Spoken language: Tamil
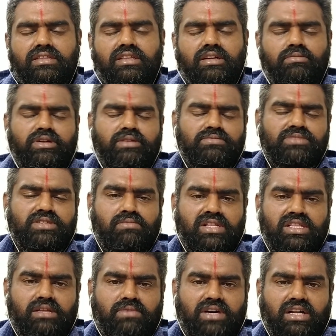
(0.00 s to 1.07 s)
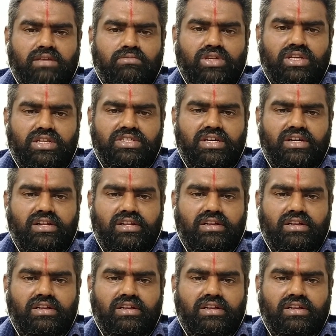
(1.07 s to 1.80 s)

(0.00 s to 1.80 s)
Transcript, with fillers: திருமணம் சம்பந்தமான முயற்சிகள்